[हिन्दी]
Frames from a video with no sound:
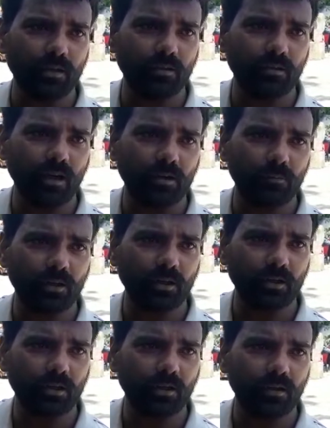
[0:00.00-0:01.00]
ध्यान
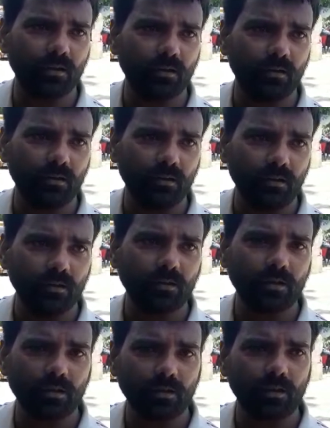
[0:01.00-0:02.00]
भटकेगा
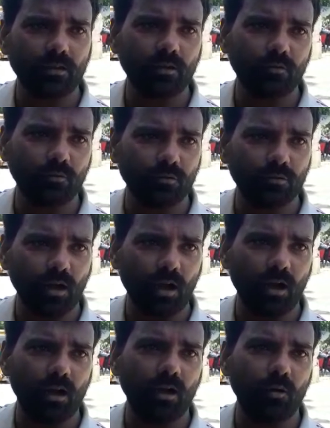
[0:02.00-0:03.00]
इसके चलते
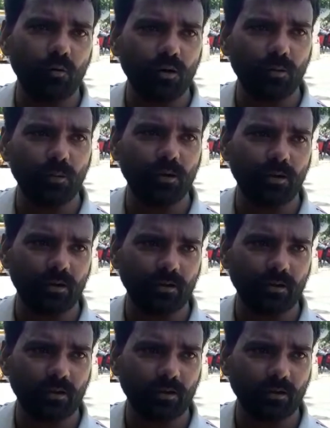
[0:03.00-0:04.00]
जहाँ है वहीं पर रहना
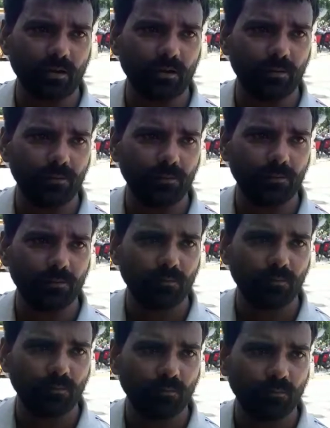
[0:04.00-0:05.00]
चाहिए था
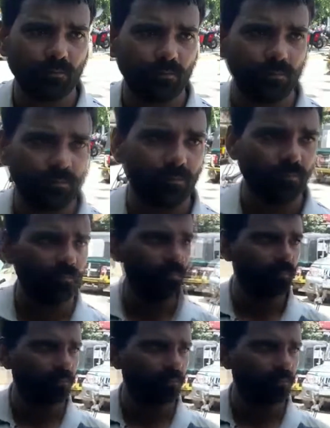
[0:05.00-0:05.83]
चलिए यहाँ पे